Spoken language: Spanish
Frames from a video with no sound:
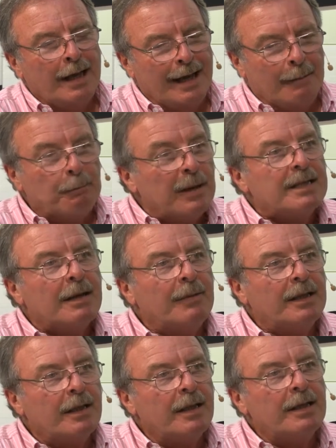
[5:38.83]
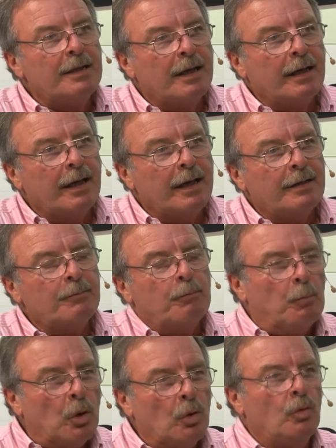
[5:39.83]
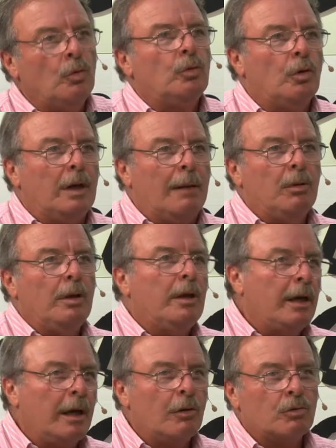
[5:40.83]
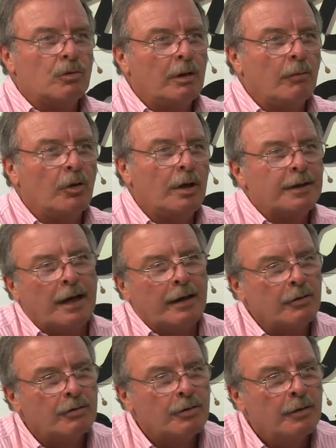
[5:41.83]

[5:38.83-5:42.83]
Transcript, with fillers: expresamente dicen que es producto de las políticas de los últimos 10 años.